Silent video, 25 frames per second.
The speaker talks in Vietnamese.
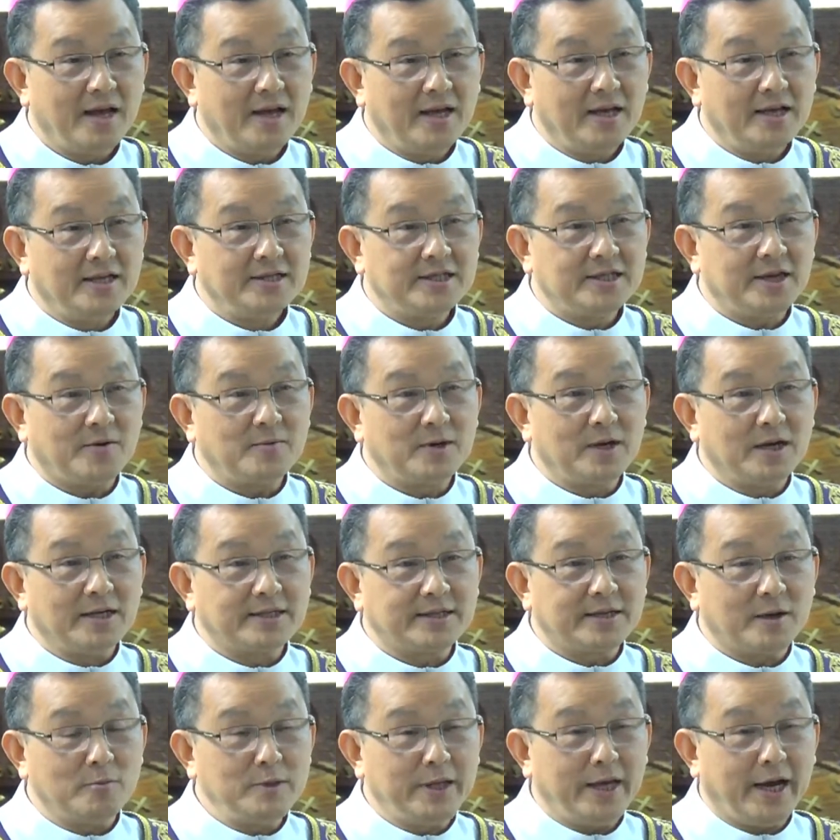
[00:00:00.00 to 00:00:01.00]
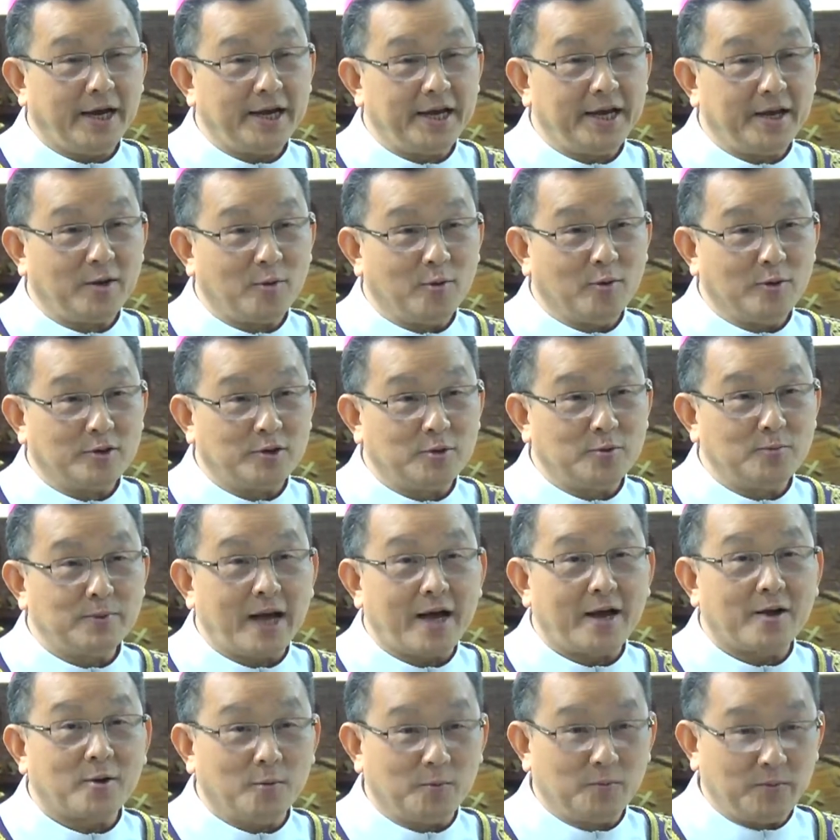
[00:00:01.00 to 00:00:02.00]
trong đời sống gia đình của chúng ta
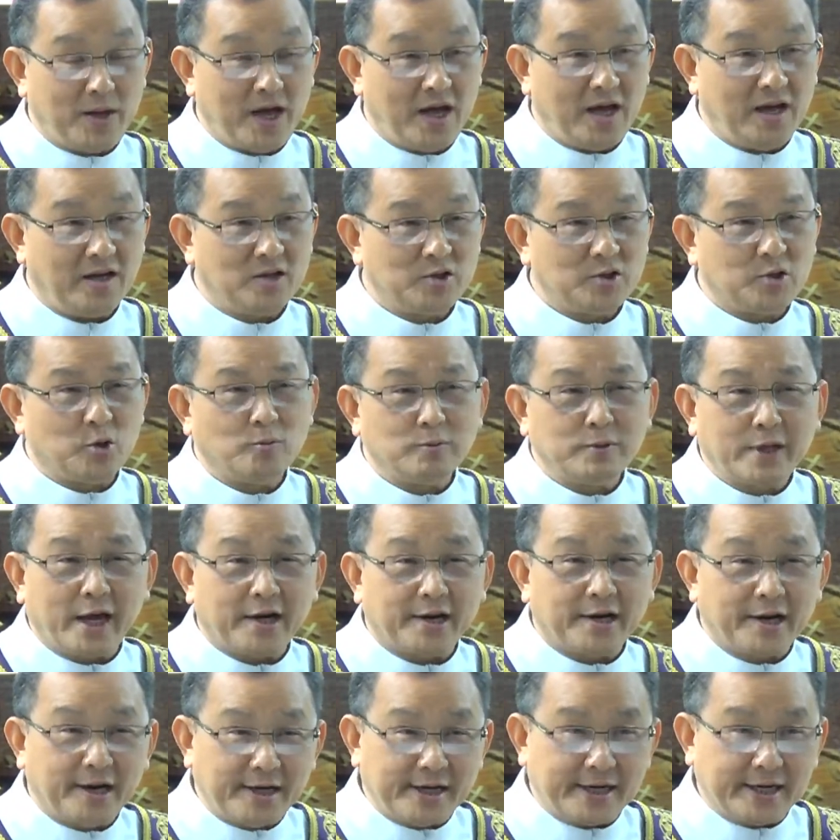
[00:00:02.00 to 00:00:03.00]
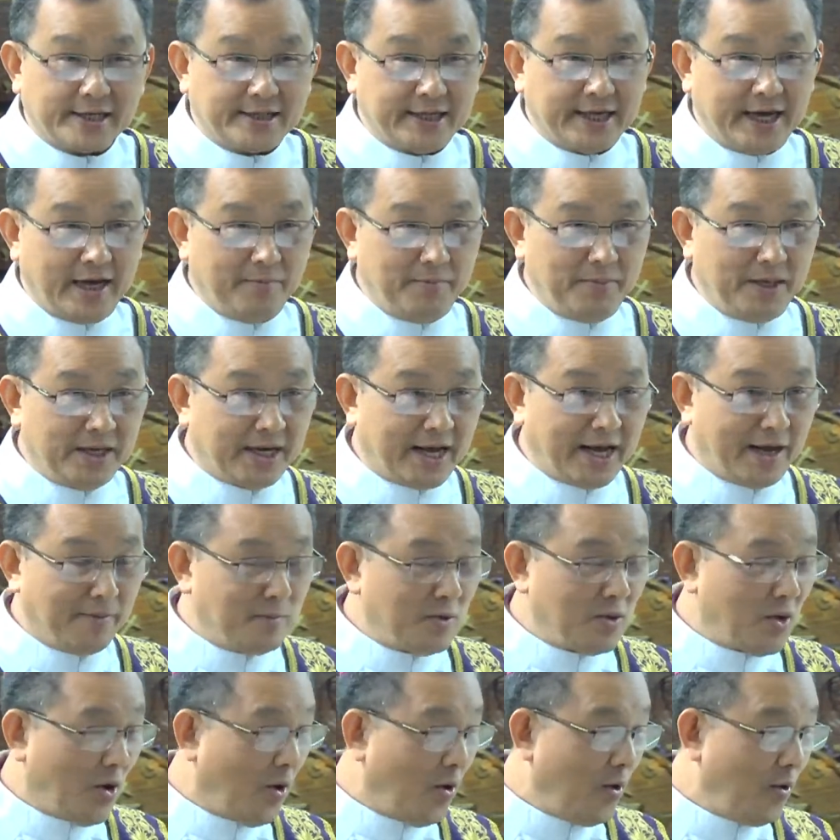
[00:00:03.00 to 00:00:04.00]
cũng thế chúng ta rất là dễ bị cám
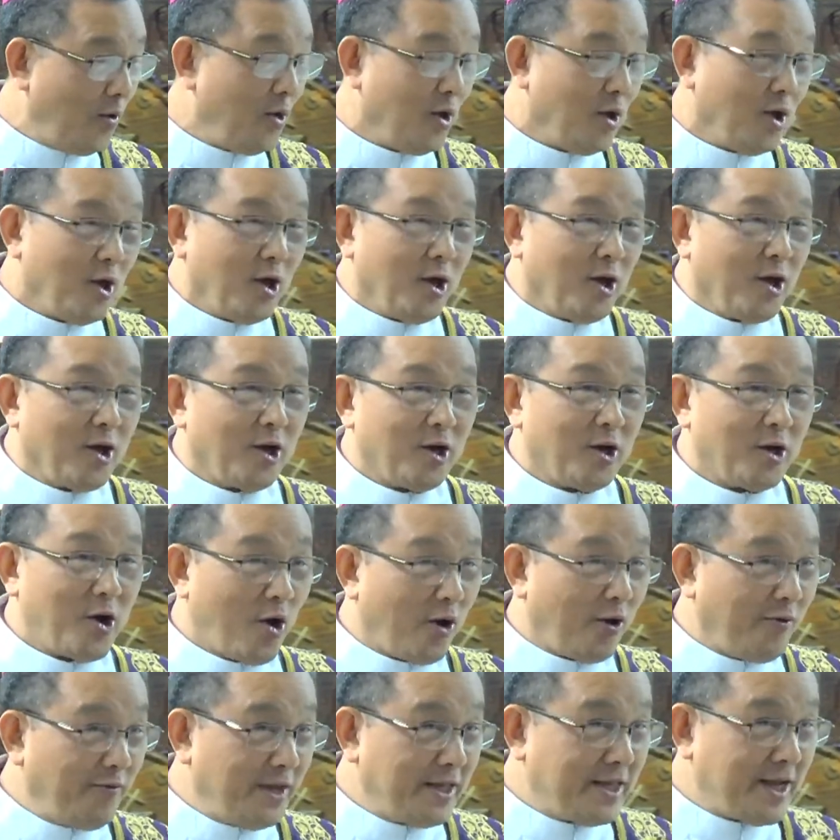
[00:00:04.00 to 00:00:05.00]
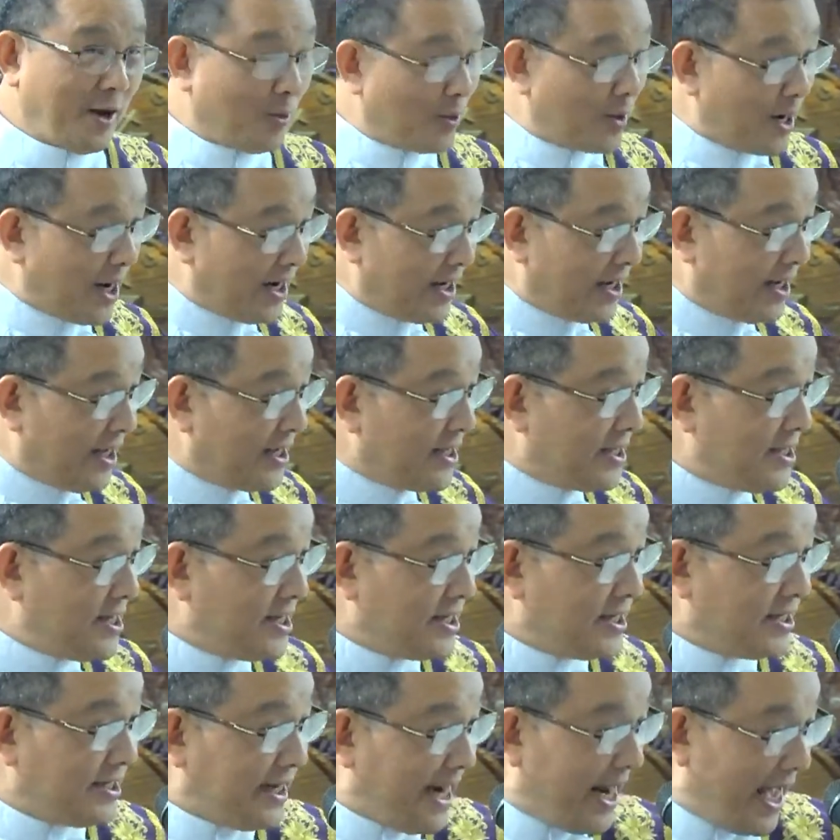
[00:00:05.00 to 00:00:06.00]
dỗ nói với nhau rằng
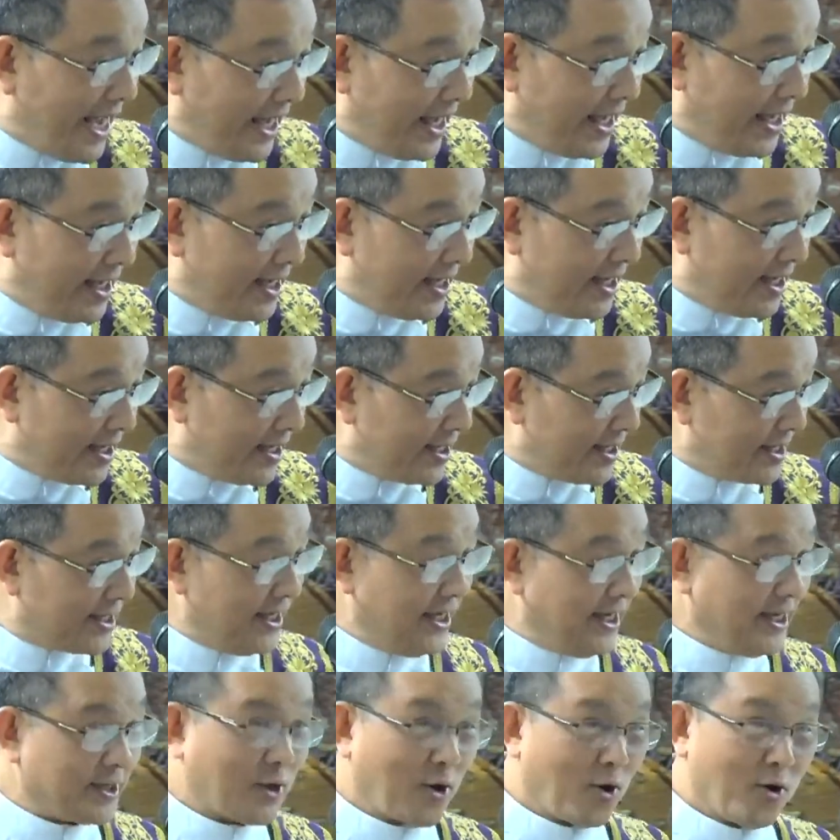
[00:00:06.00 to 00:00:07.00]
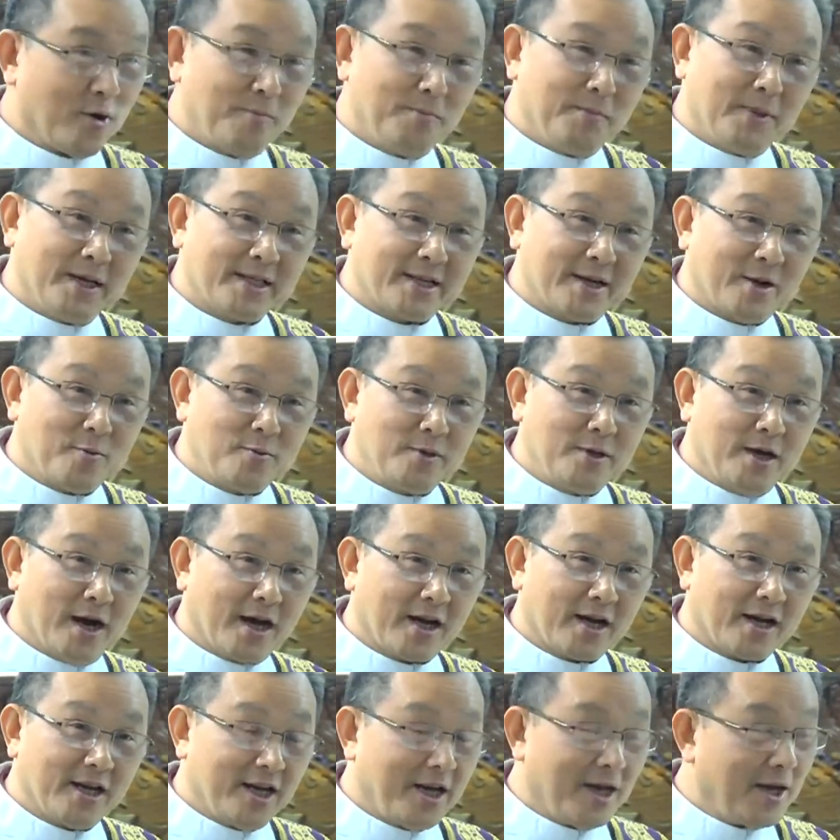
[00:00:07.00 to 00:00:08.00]
như này thì tôi mới sống được
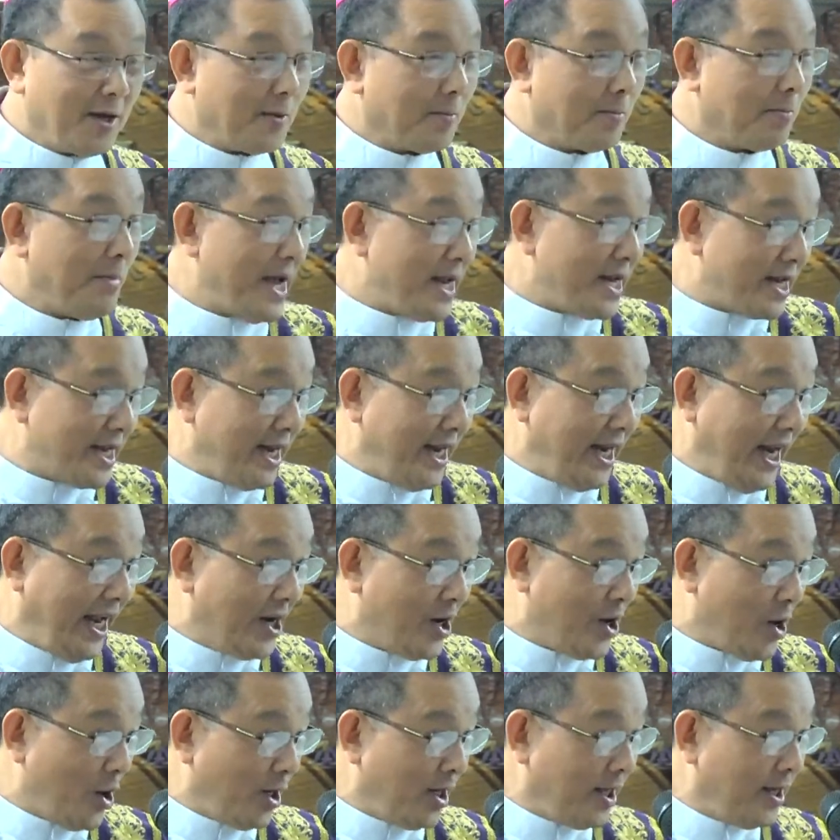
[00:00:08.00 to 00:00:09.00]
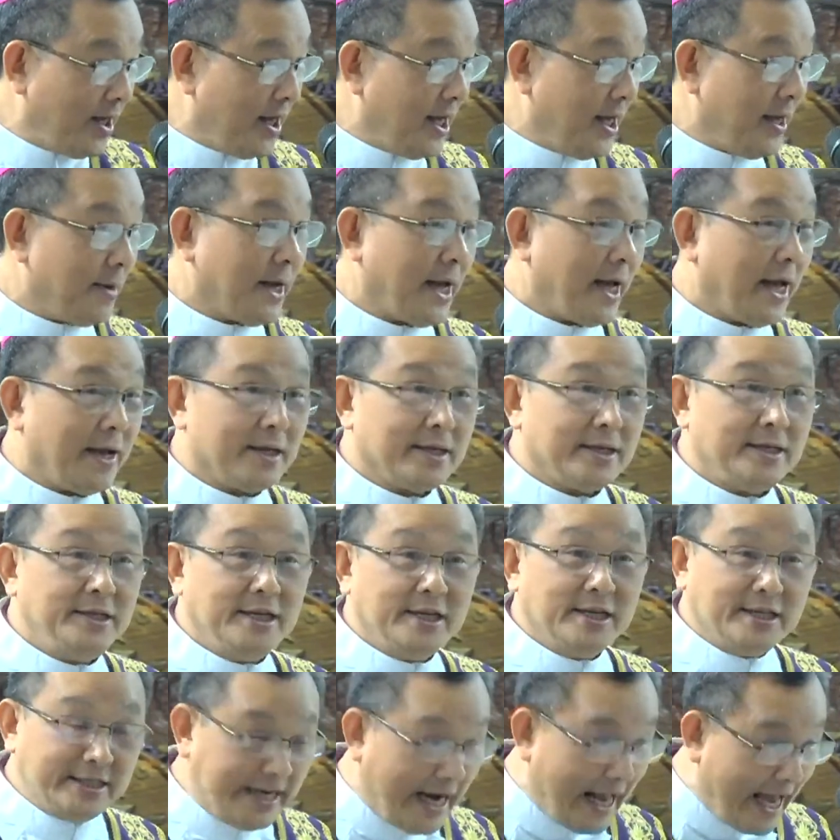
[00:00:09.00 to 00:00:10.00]
bên kia lại nói
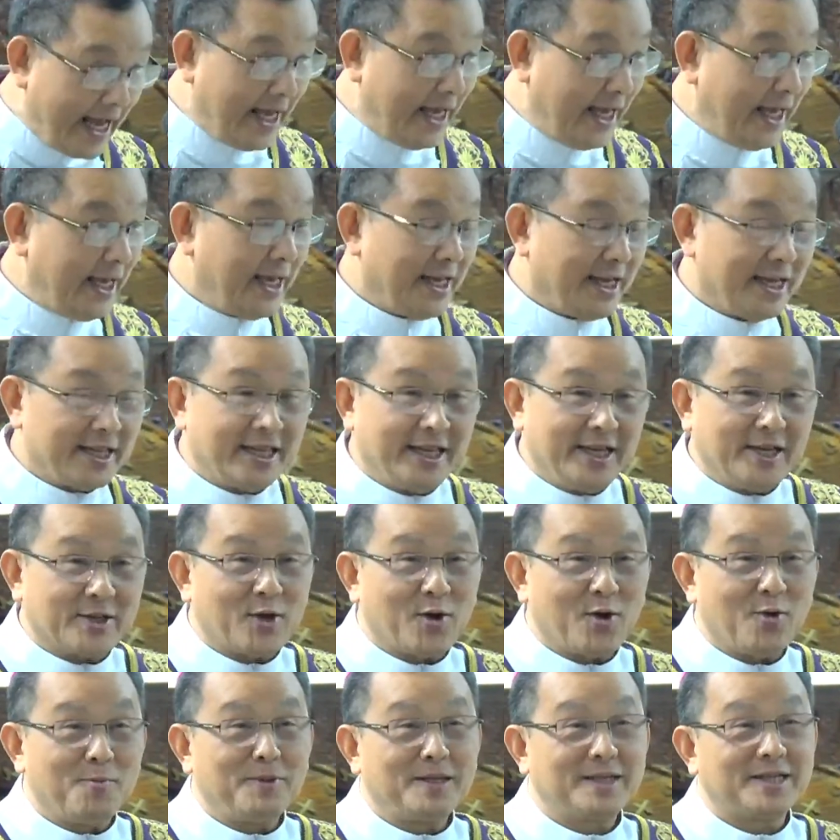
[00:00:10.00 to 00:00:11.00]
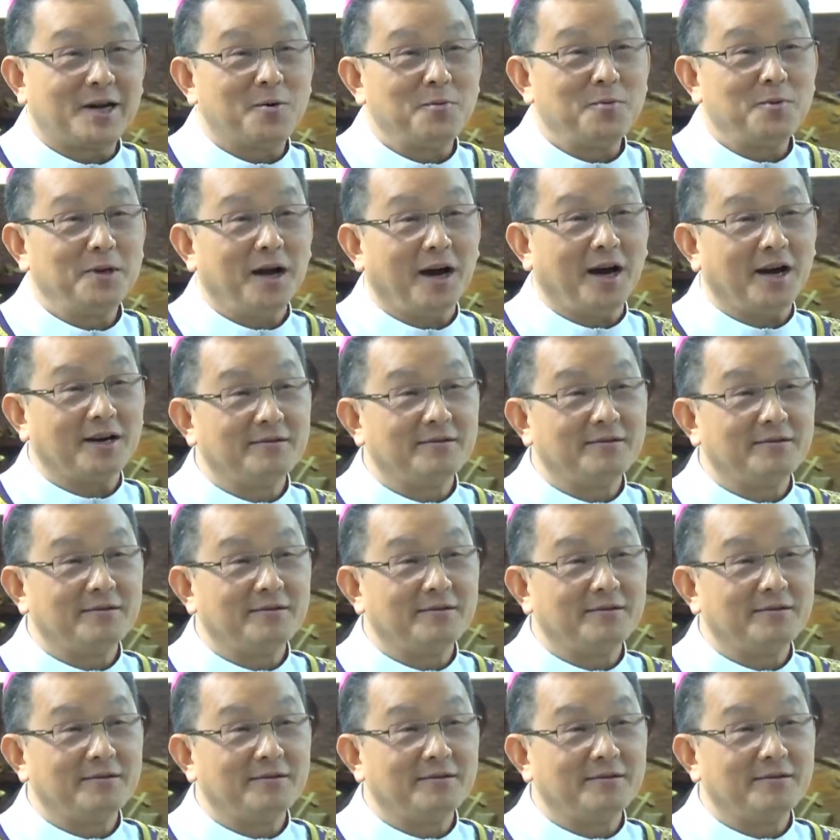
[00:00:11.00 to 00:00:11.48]
như này thì tôi mới sống được